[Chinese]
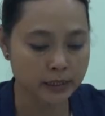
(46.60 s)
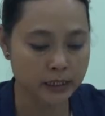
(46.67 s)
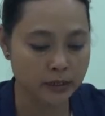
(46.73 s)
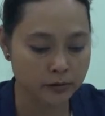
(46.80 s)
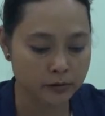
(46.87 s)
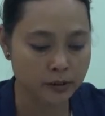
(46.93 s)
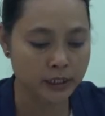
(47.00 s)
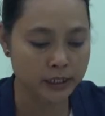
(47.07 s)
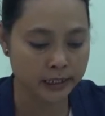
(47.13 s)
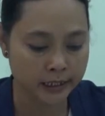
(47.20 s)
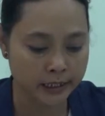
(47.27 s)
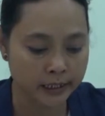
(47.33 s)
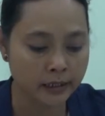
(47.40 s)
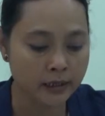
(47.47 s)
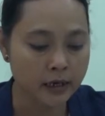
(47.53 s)
么子不
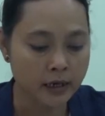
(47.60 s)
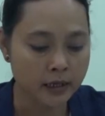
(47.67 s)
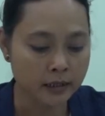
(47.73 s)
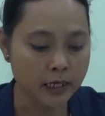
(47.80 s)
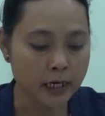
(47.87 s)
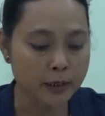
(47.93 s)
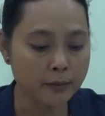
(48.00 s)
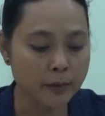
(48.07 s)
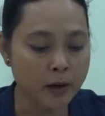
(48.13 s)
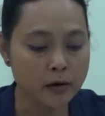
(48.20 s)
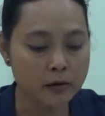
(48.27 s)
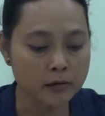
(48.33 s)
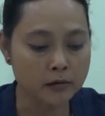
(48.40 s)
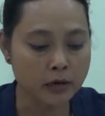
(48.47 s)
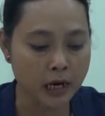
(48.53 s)
行耶，对
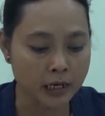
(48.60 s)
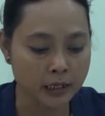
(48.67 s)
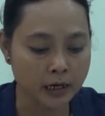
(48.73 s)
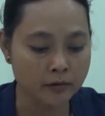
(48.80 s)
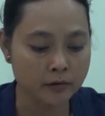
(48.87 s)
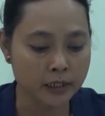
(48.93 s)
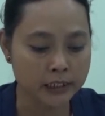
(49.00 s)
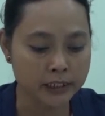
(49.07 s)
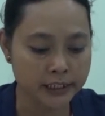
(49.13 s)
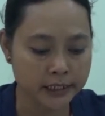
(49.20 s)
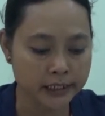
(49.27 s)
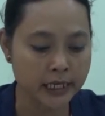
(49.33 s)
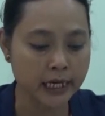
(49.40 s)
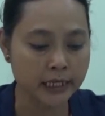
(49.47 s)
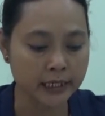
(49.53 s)
方阿龙呢
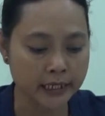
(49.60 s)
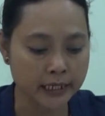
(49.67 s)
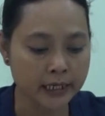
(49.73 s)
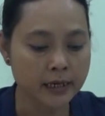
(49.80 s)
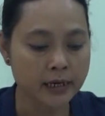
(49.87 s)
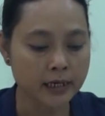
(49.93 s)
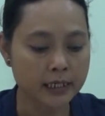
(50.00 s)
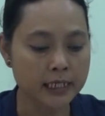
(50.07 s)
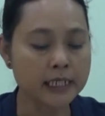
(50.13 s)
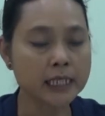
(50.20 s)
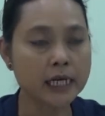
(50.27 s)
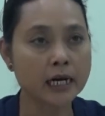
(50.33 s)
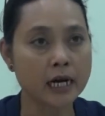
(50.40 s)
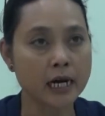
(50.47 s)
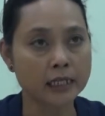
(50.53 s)
西洋呢，你
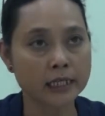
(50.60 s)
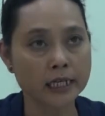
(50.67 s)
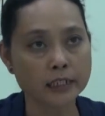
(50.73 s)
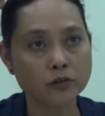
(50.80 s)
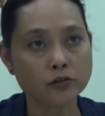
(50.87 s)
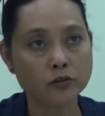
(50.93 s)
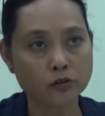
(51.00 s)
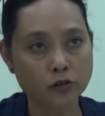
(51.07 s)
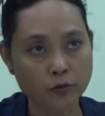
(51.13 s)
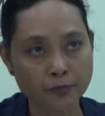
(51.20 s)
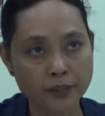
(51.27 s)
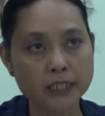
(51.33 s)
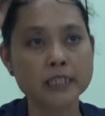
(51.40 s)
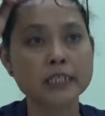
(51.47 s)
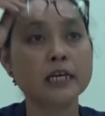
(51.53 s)
是阿对就做
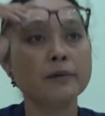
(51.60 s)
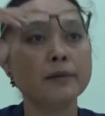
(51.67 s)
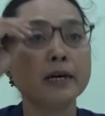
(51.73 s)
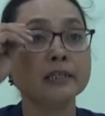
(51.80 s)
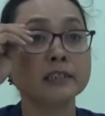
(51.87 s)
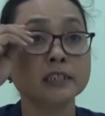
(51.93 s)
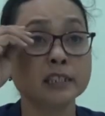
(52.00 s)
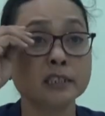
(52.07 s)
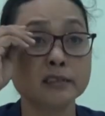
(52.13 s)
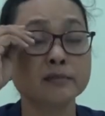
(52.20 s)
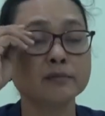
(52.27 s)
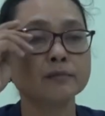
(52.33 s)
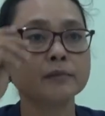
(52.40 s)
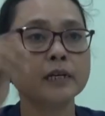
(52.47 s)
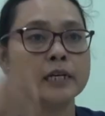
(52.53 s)
别事业嘛是，
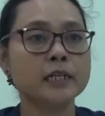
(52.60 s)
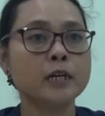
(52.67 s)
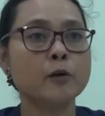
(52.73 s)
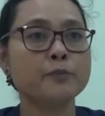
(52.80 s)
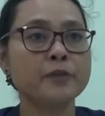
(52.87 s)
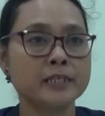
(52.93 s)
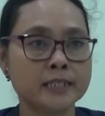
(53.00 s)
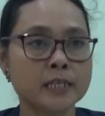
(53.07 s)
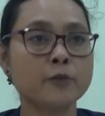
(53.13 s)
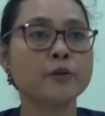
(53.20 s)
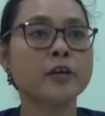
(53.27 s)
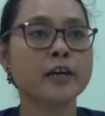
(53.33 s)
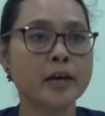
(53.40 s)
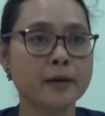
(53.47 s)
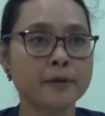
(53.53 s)
哎老变
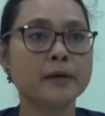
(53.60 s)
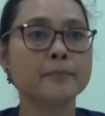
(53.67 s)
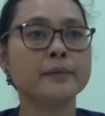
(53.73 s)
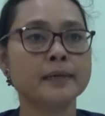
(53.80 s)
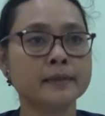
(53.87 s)
商业呀吧。